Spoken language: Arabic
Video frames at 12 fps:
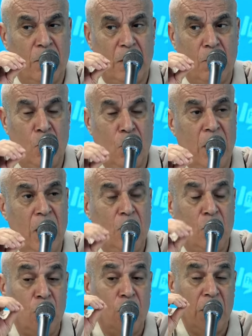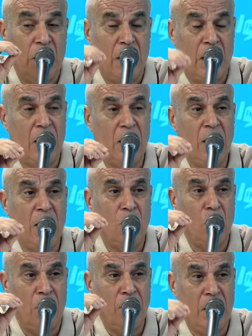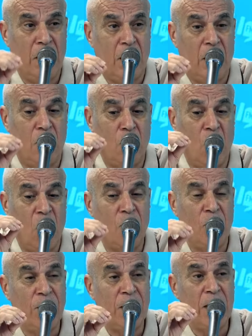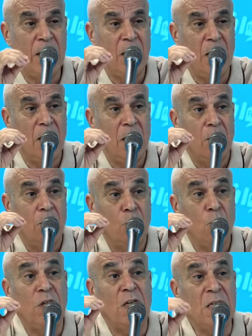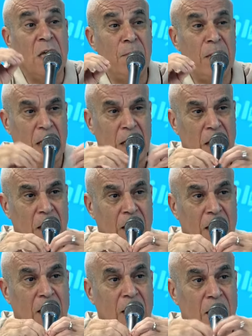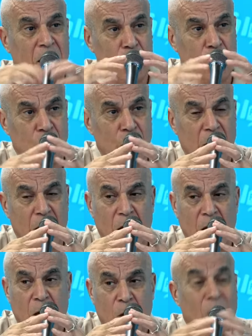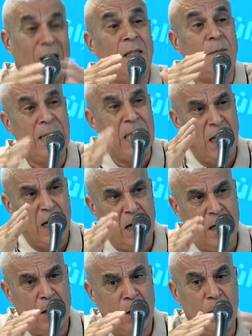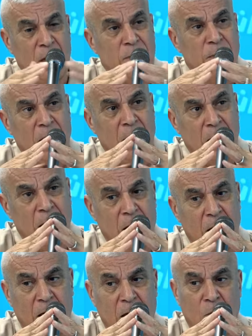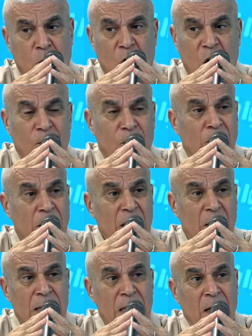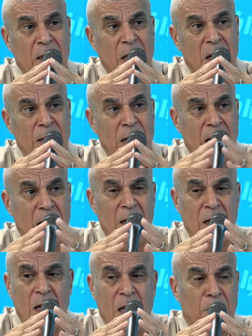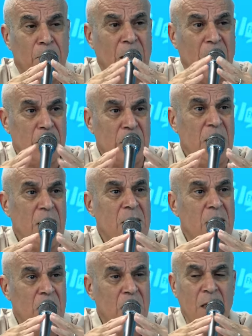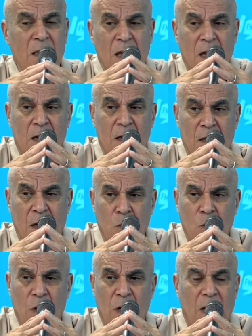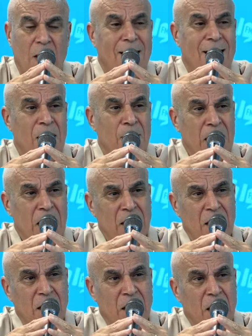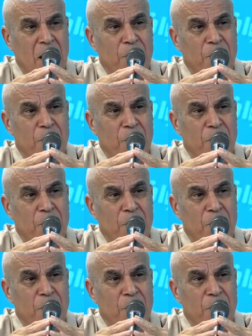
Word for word: مضاد من الايرانيين ومن المقاومه اللبنانيه متزامنا على الكيان الصهيوني وقد بدأ خطر وبالنسبة للمقاومة اللبنانية بدأت ترمي الآن ب 50 60 صاروخ على مناطق